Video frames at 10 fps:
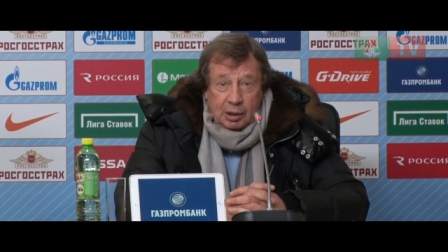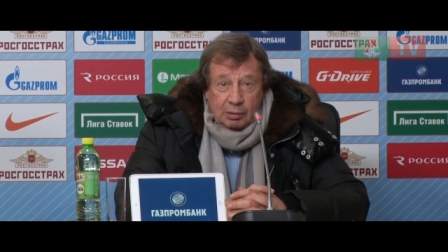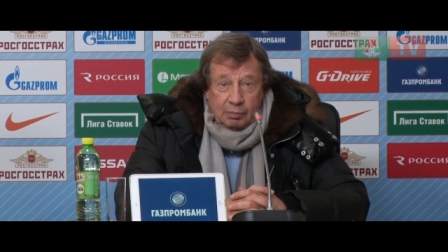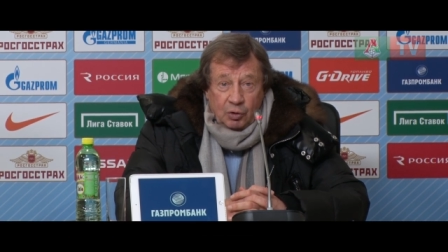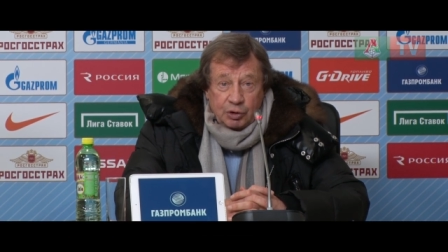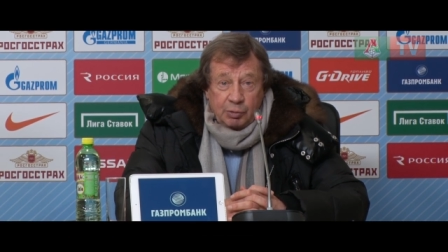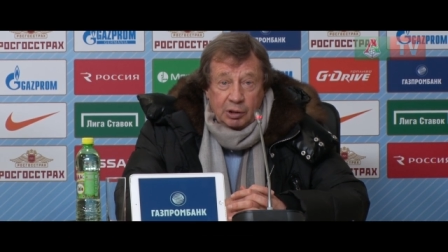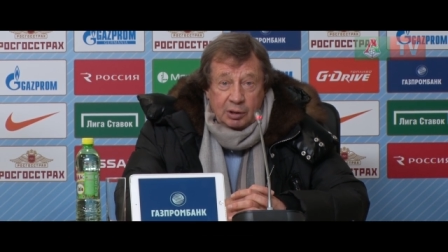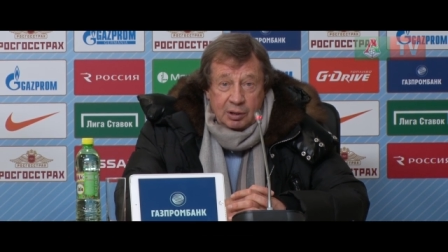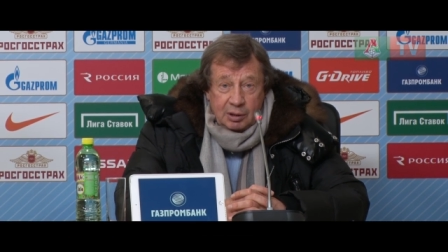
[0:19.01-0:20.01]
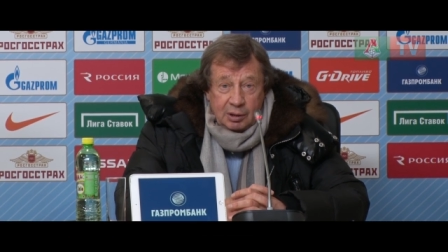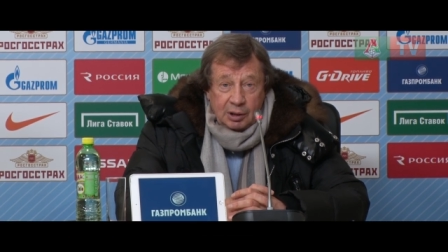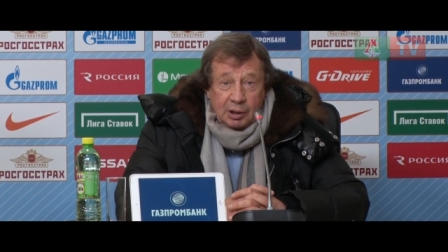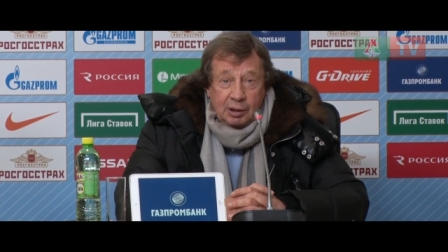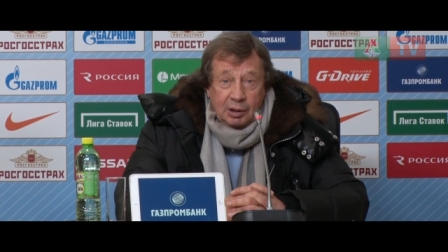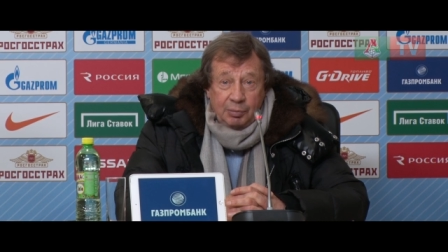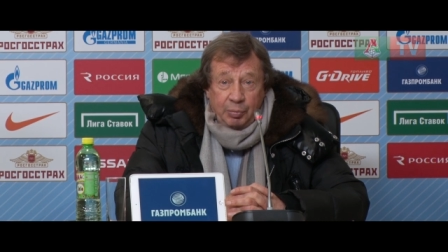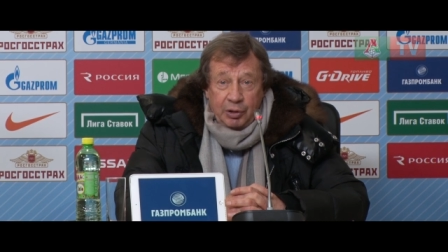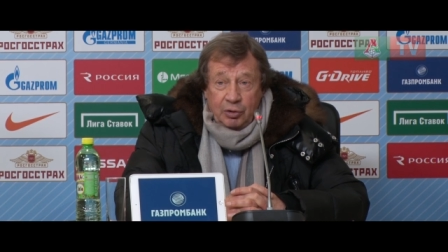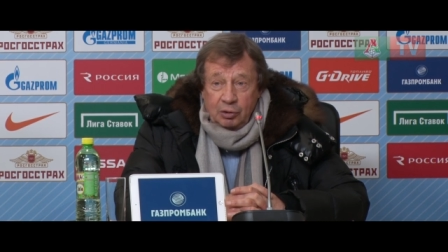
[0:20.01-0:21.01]
Может быть, э, и
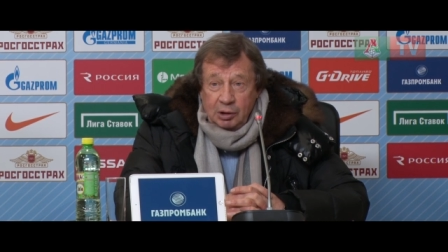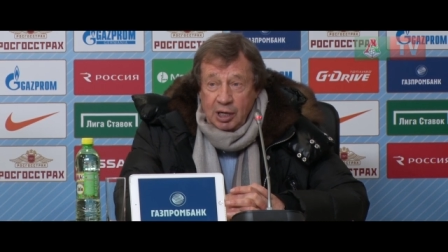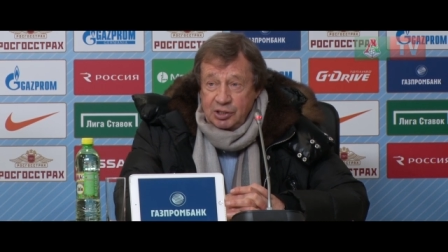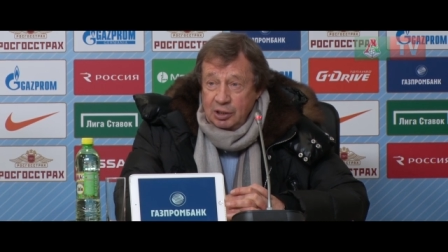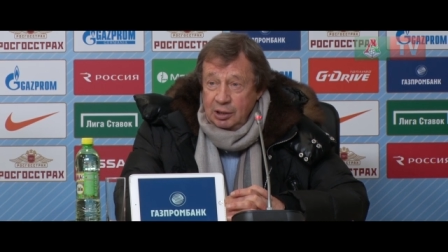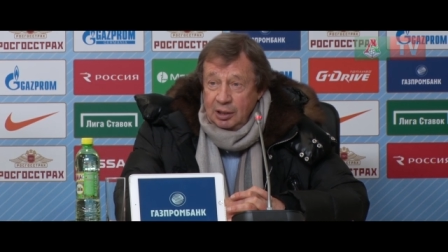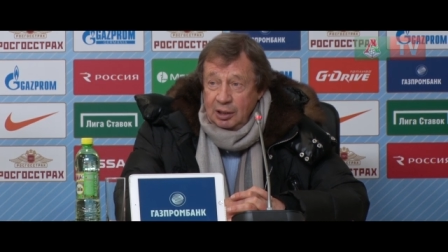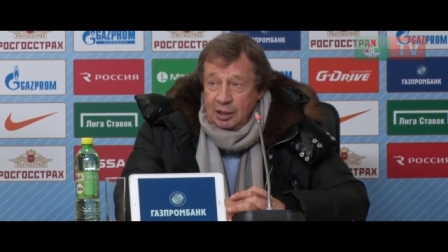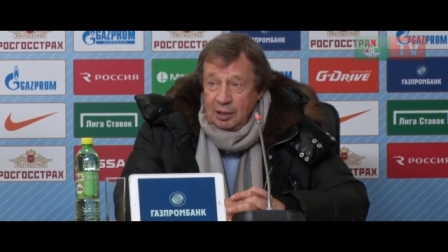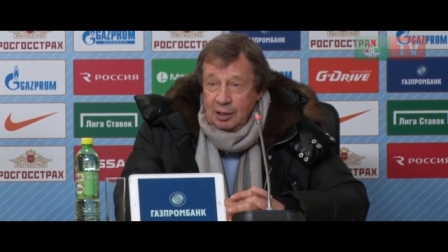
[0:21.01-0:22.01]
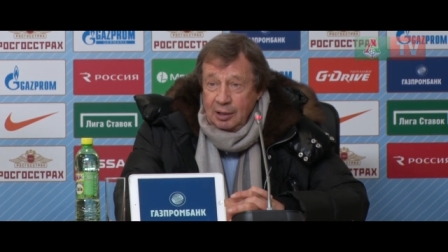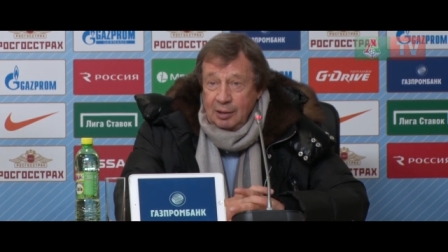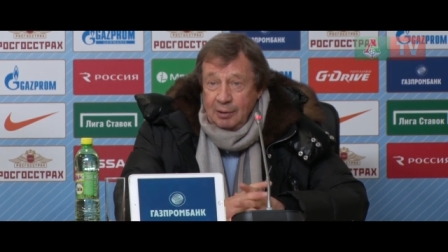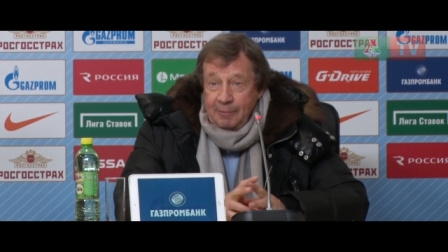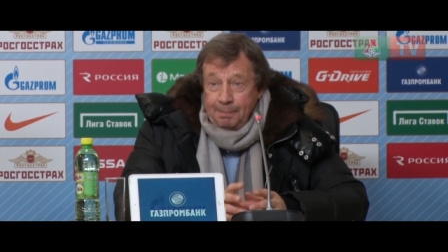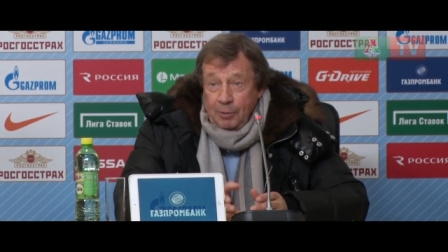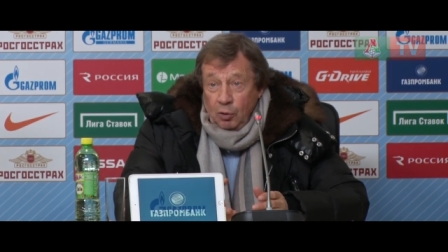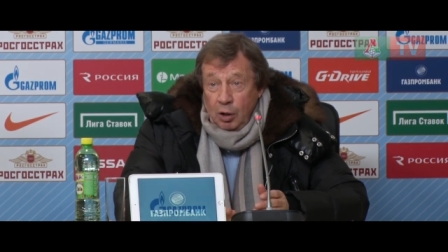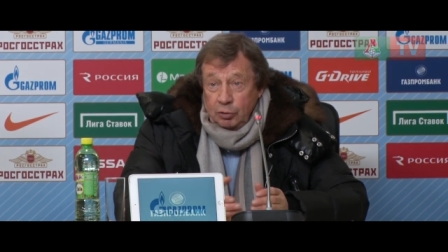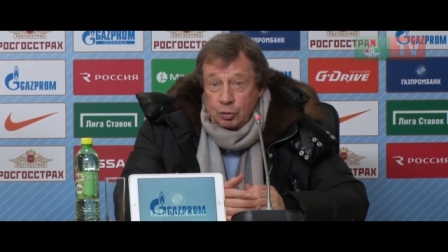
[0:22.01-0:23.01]
пойдет дальше дело.
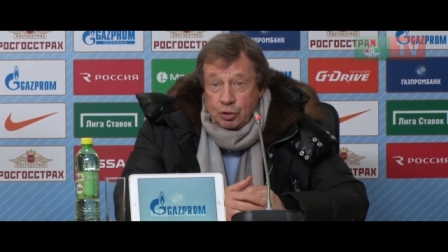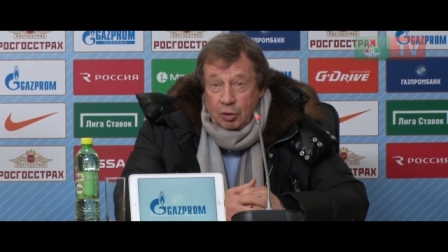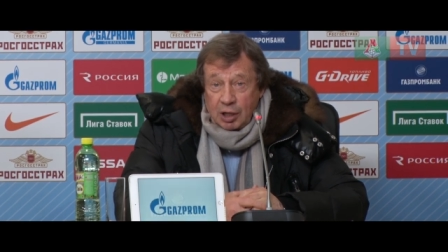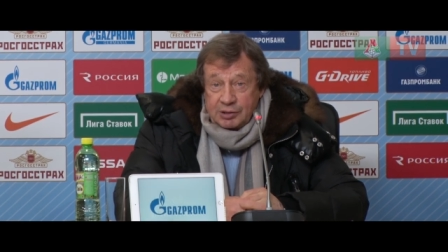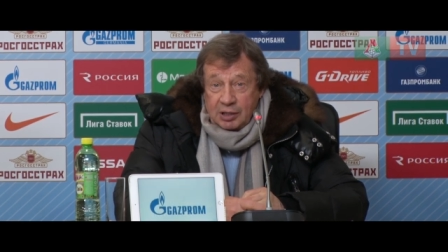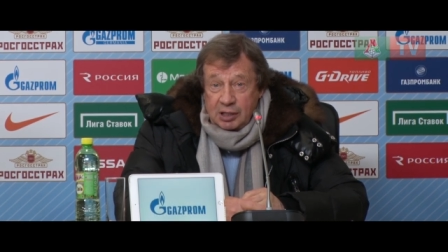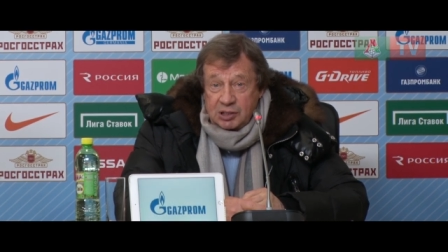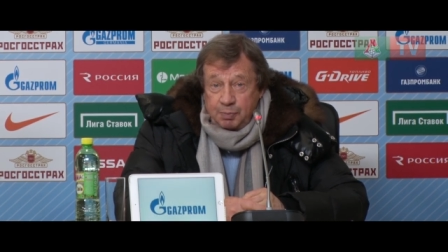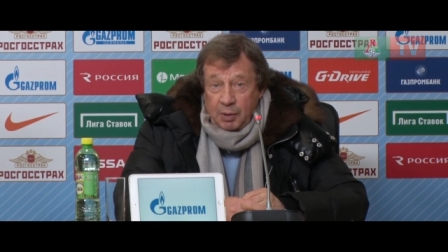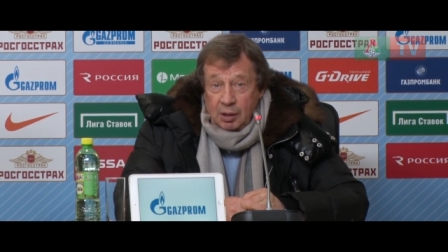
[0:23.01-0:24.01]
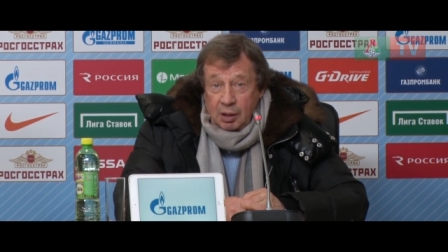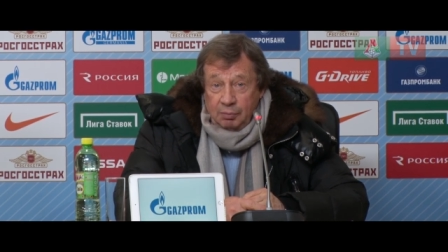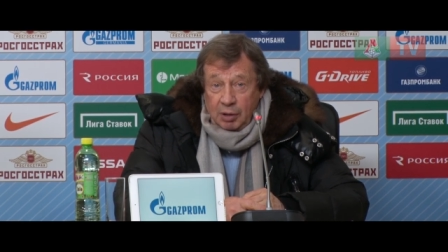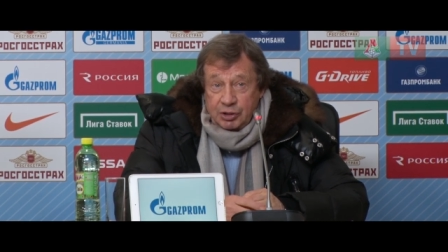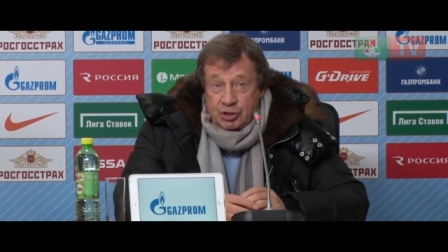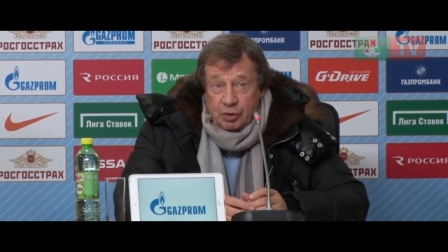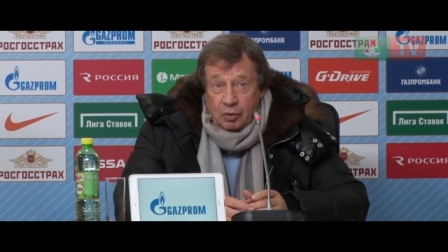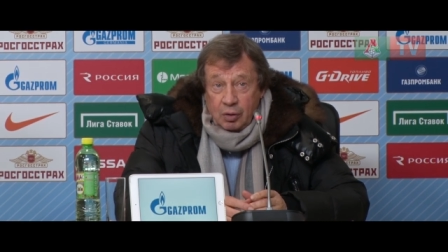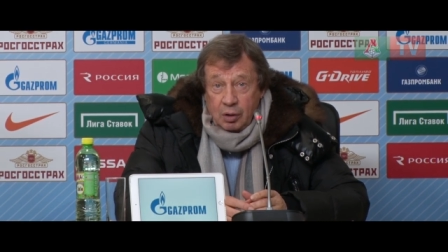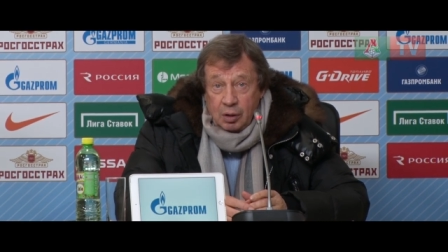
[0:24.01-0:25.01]
Ну, а то, что касается по матчу,